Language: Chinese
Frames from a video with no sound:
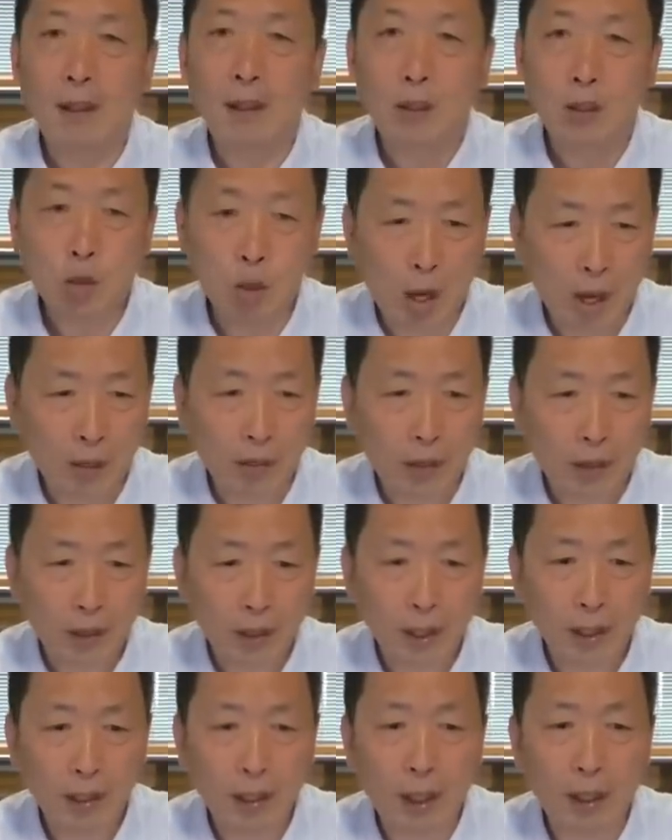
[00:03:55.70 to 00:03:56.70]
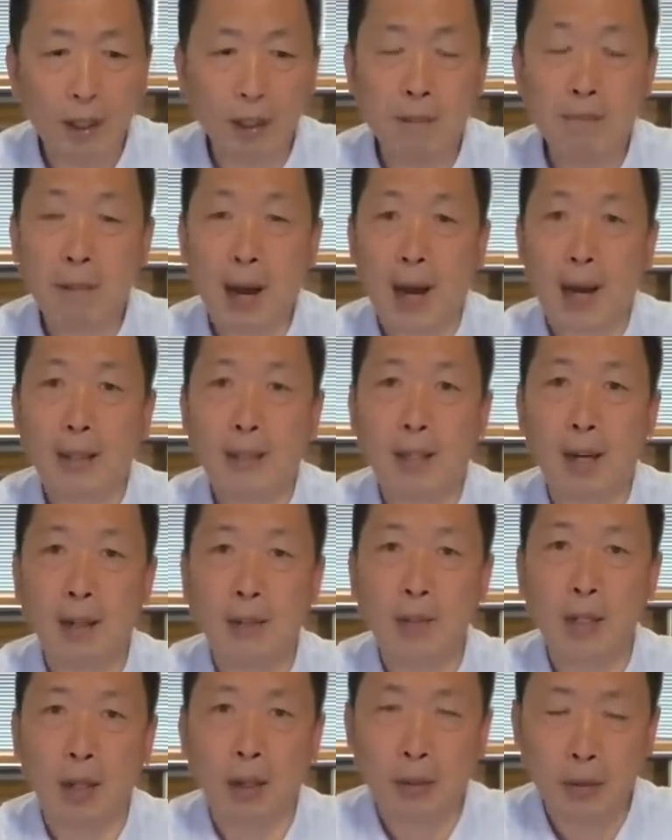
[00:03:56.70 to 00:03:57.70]
庄子一听，马
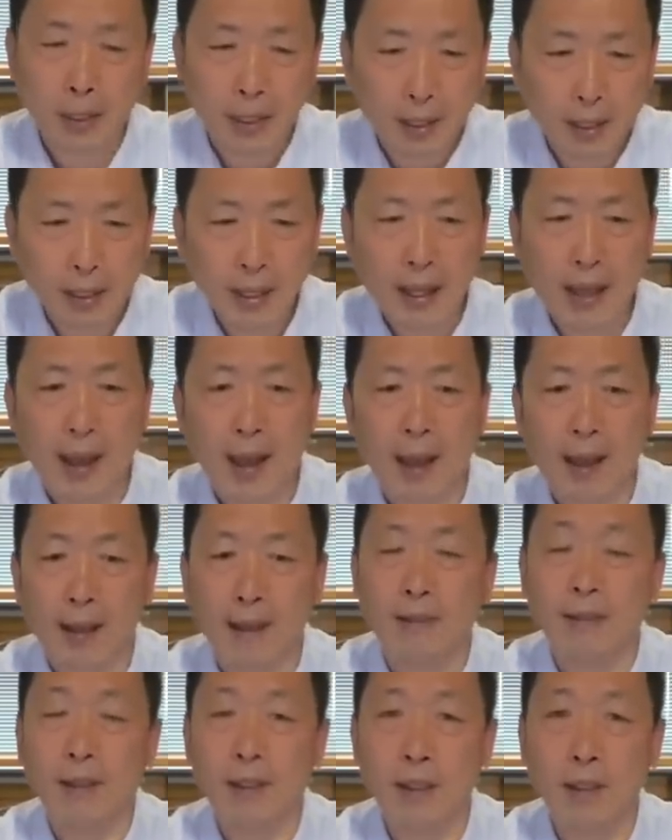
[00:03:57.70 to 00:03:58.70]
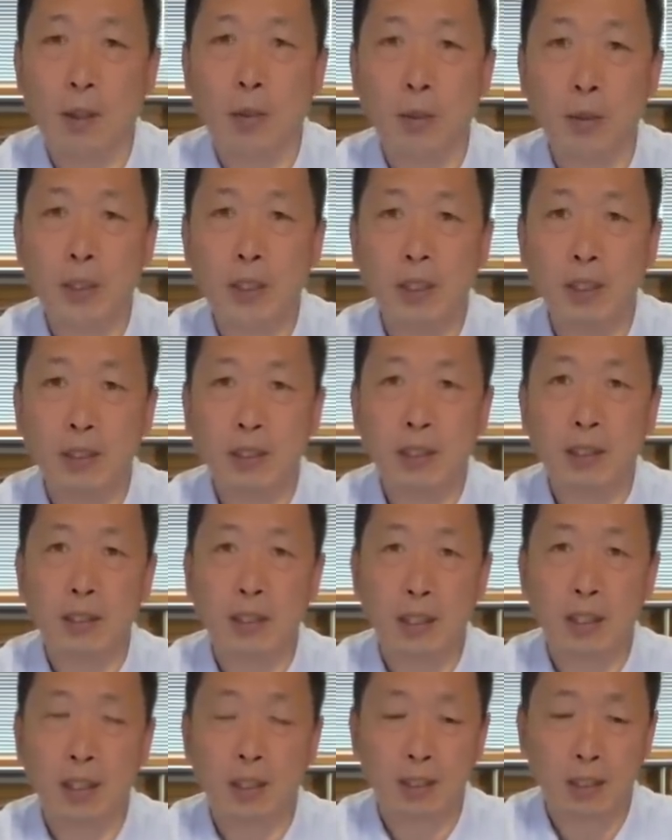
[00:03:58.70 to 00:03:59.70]
上就要急眼，有心是
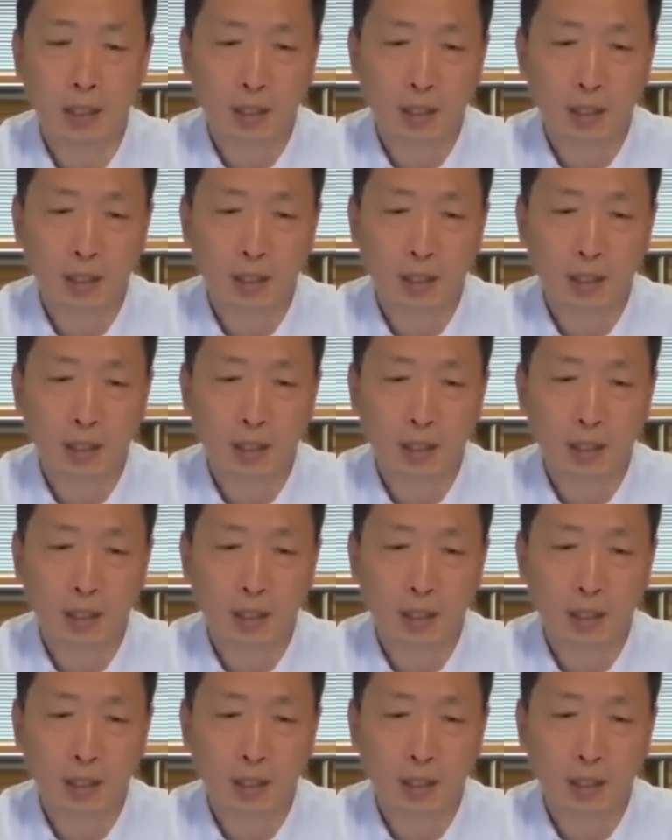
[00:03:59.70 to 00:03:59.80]
起